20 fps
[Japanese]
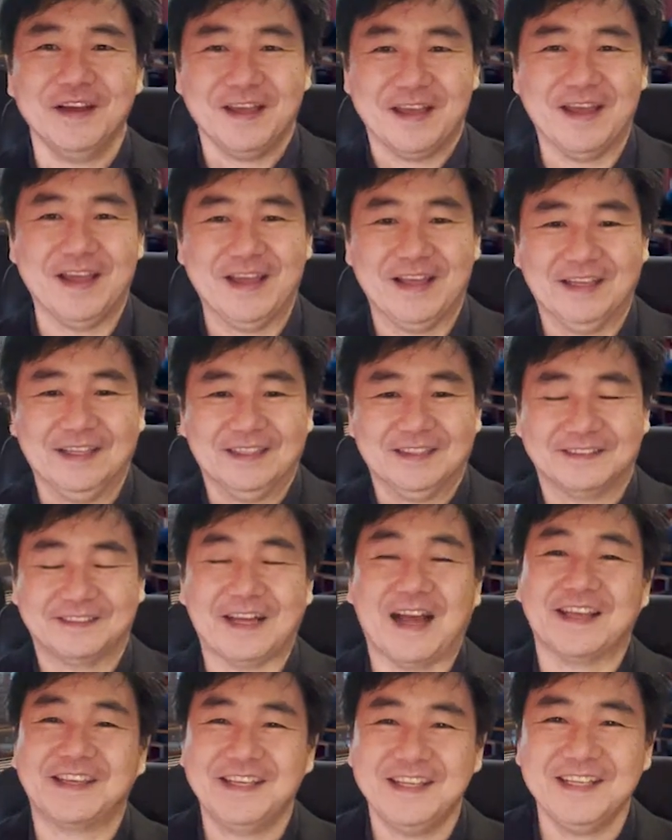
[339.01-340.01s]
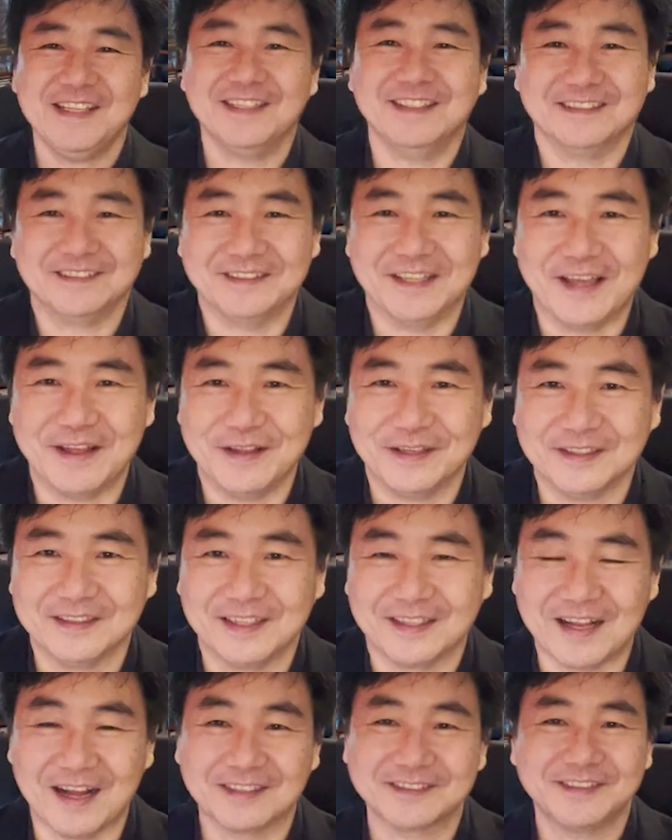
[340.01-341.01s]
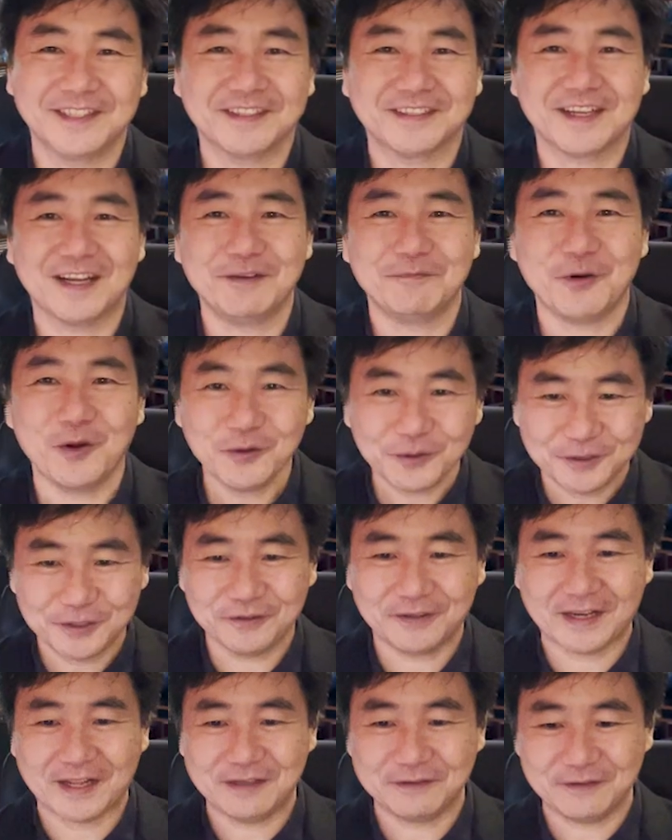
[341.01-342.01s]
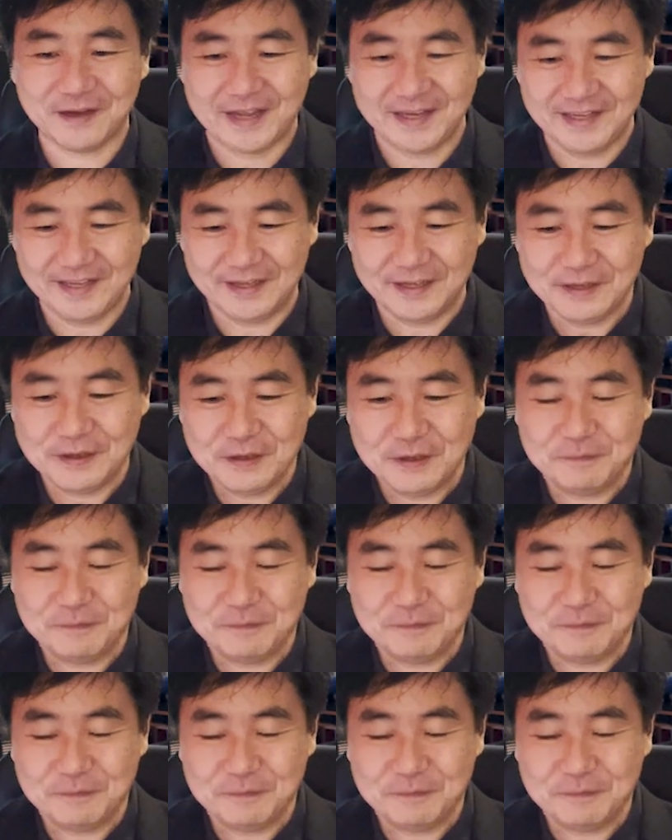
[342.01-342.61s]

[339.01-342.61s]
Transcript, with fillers: えー、先にですね学生から文句言われる前に